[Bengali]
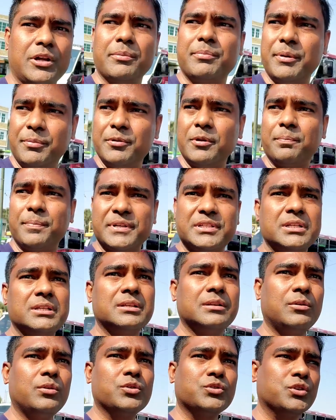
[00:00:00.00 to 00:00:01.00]
করে বিভিন্ন পেশার
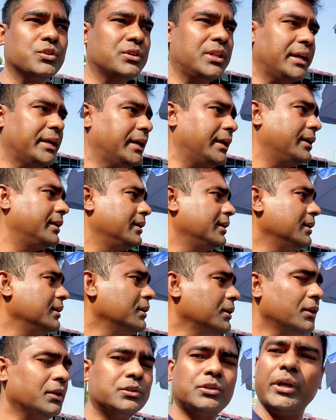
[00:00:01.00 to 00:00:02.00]
লোকজন থাকে
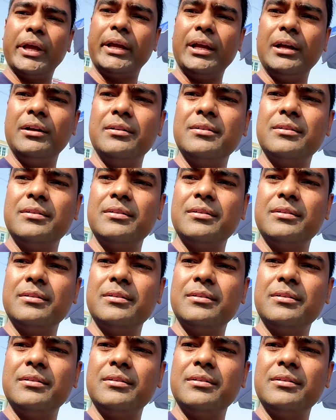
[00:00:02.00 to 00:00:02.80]
তো এখানে সেম